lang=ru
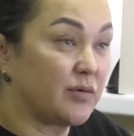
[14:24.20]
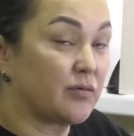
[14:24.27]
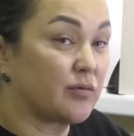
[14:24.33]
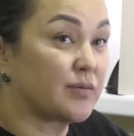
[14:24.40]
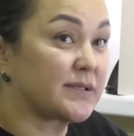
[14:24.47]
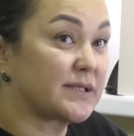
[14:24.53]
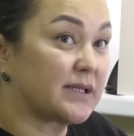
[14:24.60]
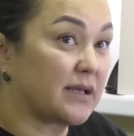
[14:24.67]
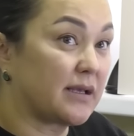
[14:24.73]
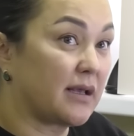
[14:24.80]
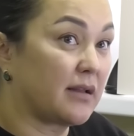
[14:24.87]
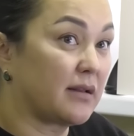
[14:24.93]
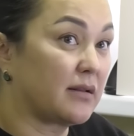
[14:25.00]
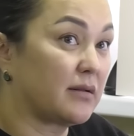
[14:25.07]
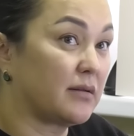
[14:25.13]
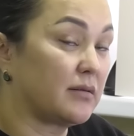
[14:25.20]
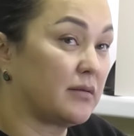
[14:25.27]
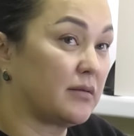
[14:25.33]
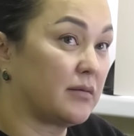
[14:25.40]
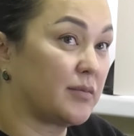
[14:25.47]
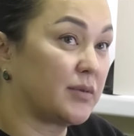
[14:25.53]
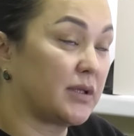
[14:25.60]
его постоянно
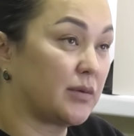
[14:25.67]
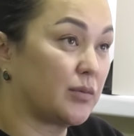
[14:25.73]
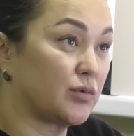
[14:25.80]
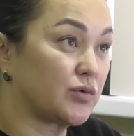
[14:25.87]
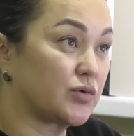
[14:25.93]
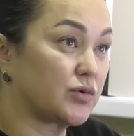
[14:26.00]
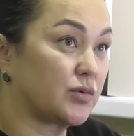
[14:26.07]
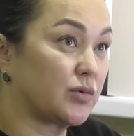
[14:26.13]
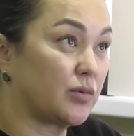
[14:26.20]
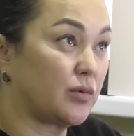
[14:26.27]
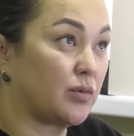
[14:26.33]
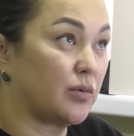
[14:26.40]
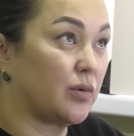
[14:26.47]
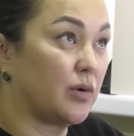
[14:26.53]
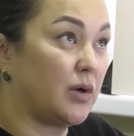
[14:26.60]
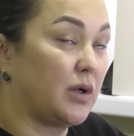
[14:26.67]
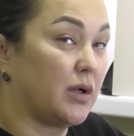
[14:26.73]
потому что